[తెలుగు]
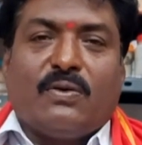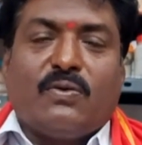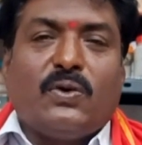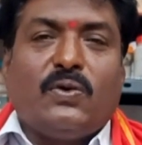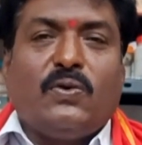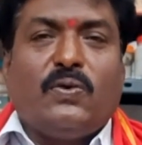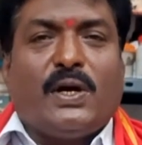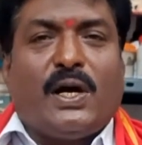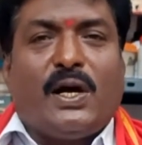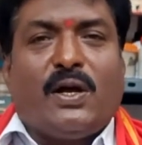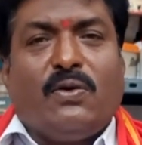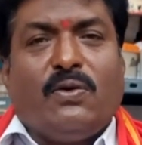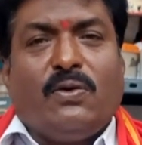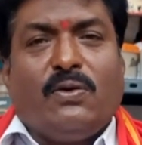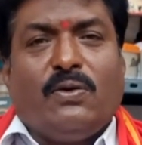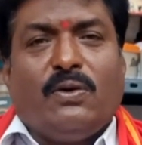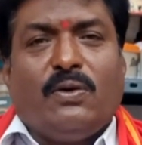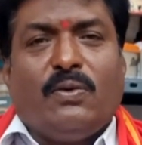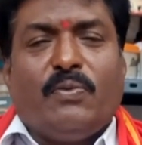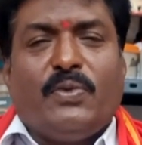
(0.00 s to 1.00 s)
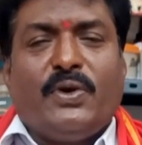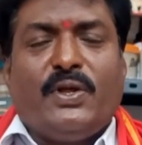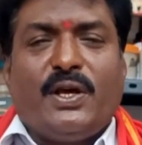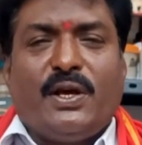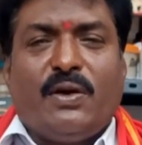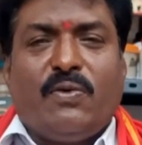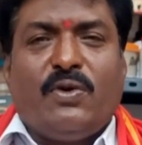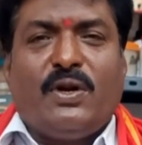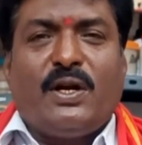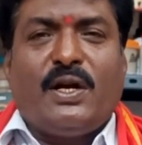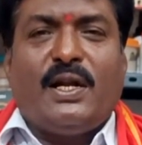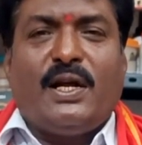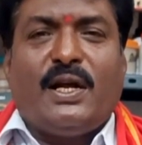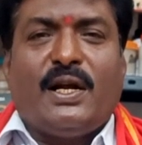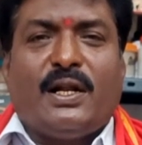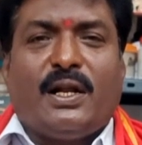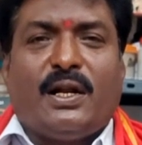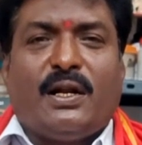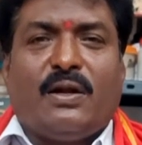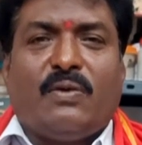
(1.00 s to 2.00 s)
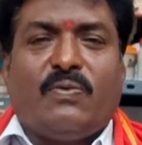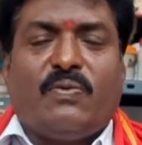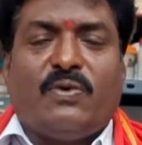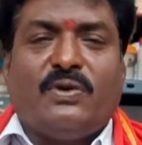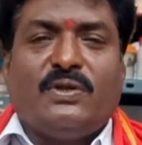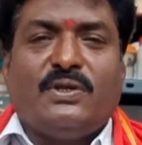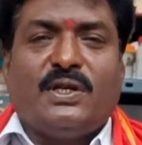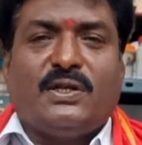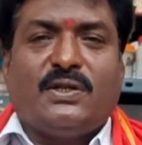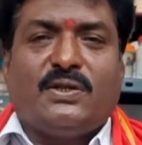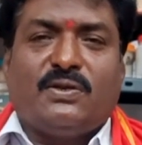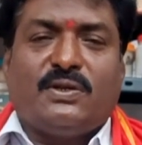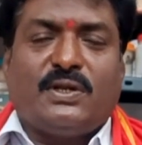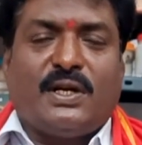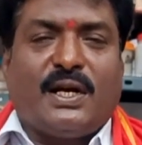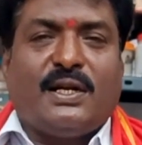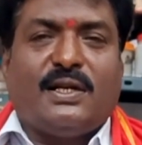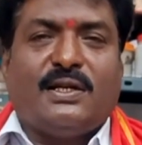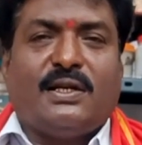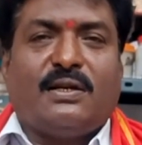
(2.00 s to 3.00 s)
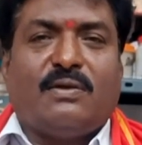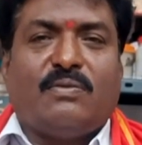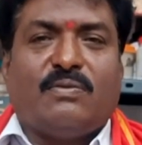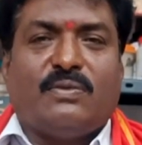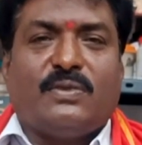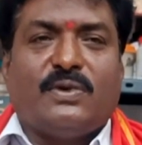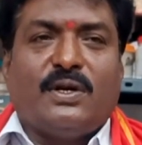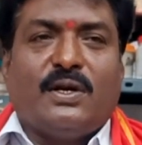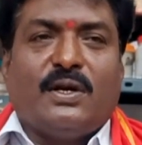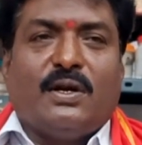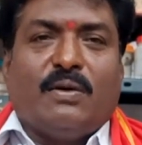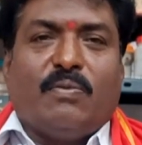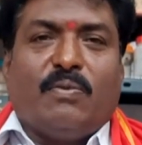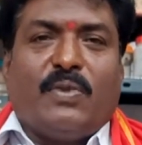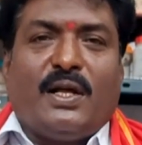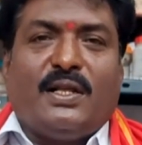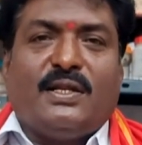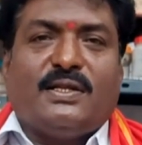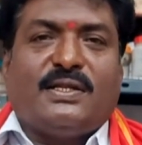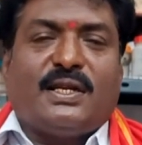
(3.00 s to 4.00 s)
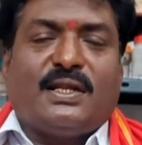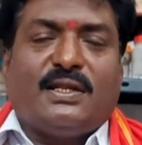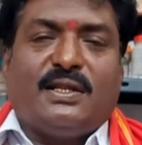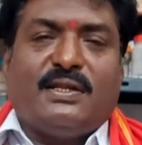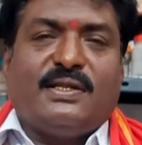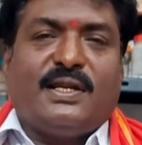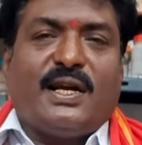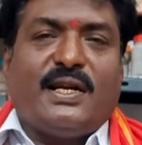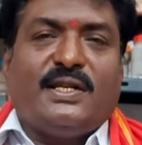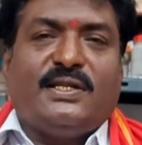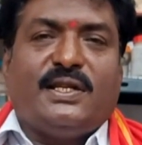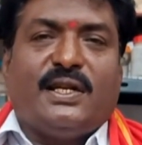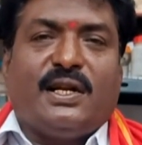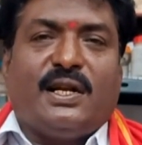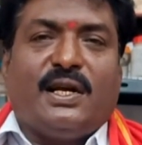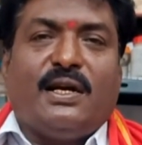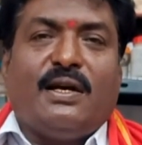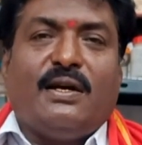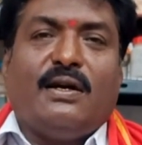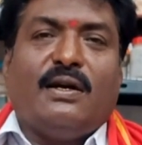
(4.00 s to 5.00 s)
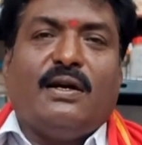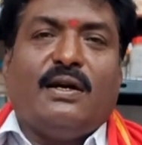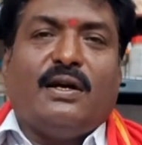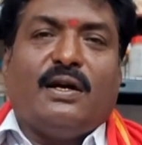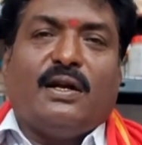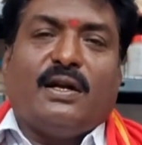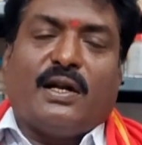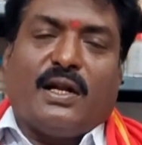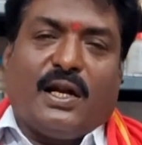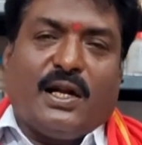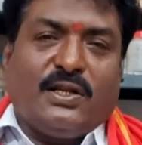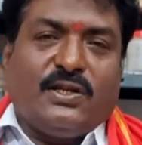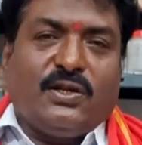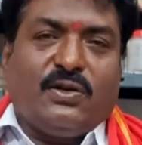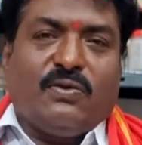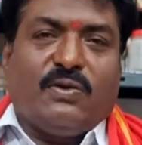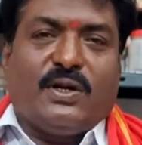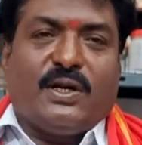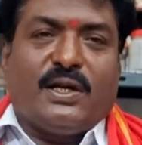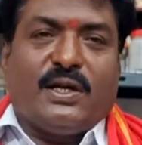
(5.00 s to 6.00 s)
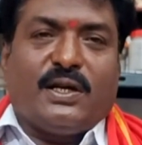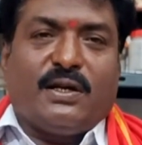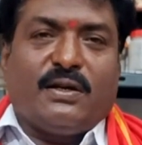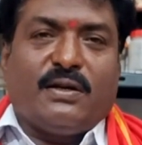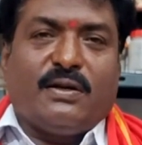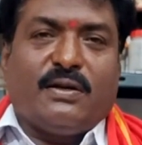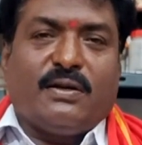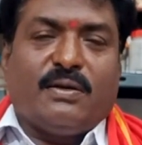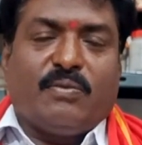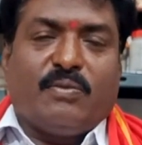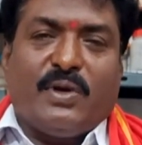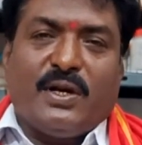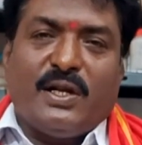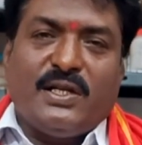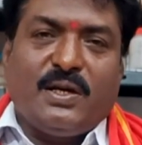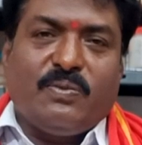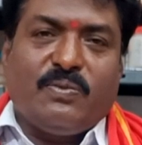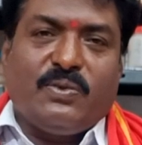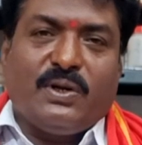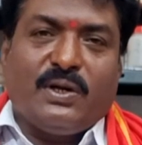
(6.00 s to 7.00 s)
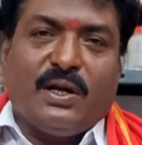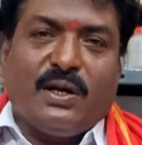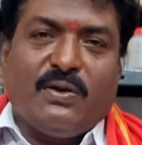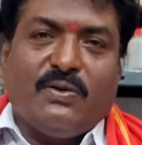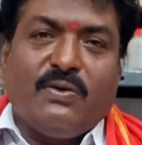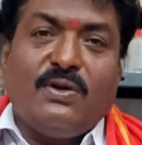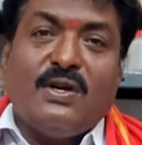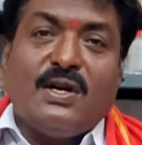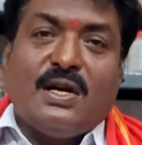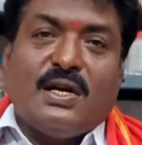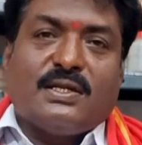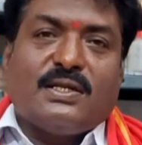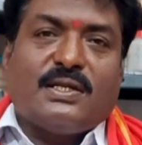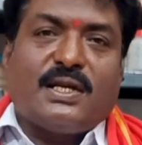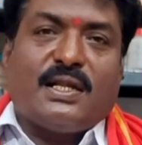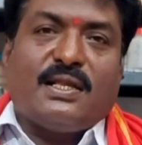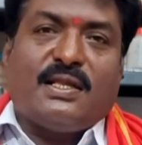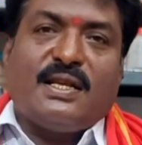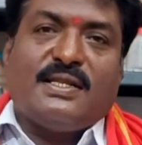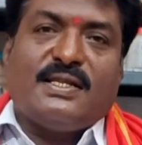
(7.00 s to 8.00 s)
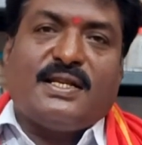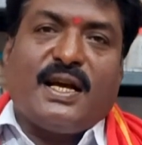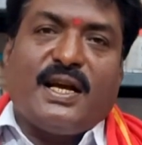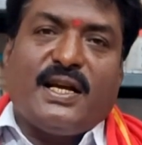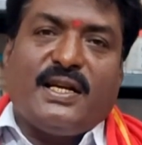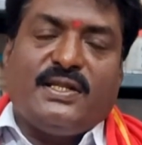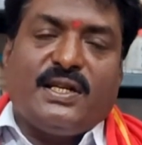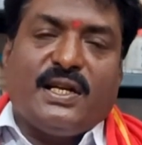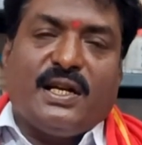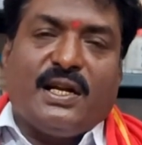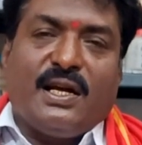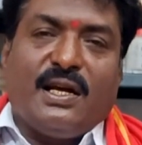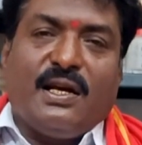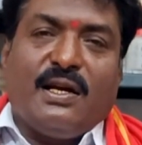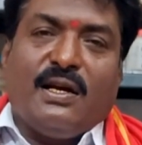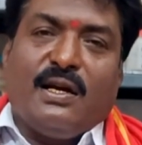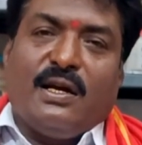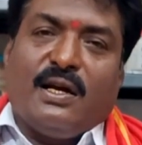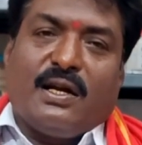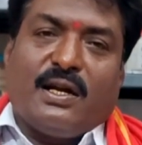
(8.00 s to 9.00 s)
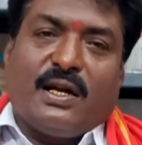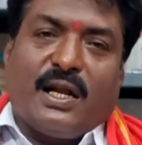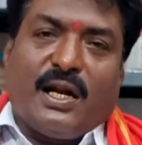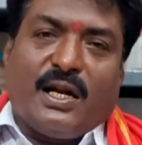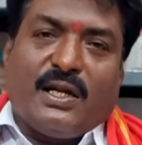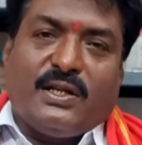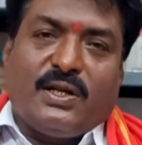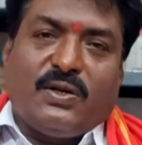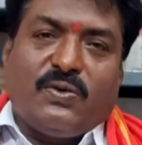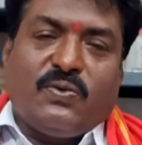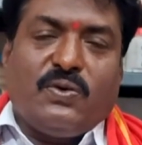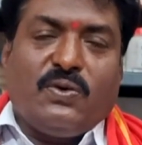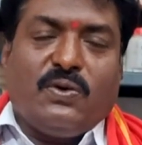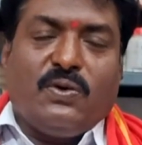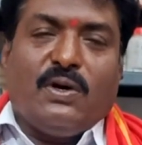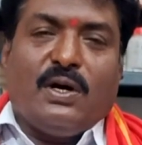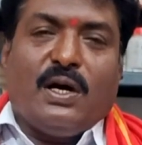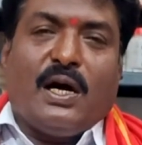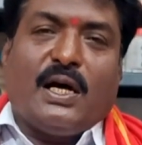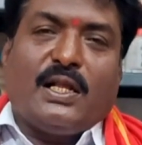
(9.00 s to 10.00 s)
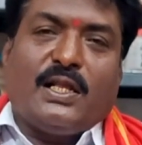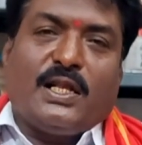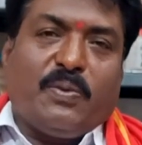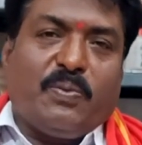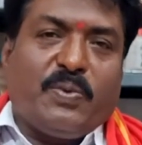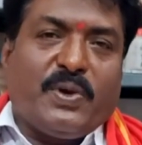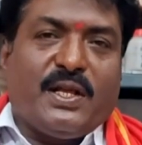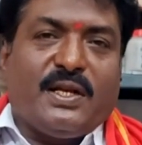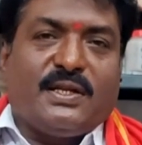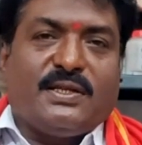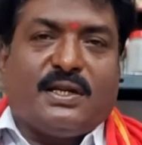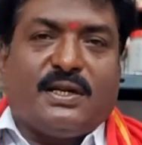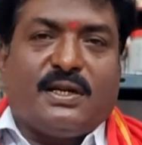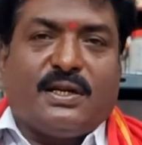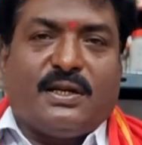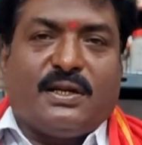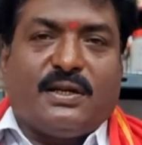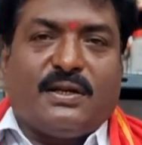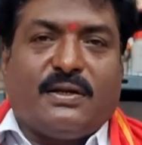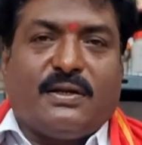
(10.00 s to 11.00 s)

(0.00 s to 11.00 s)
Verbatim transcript: గురువు గారు మీది ఏ ఊరు అంటే అంటున్నారు ఫోన్ చేస్తూ చాలా మాది సత్యసాయి జిల్లా నల్లజెరువు అండి మళ్ళీ చెప్తున్నాను సత్యసాయి జిల్లా నల్లజెరువు ఆంధ్రప్రదేశ్ అండి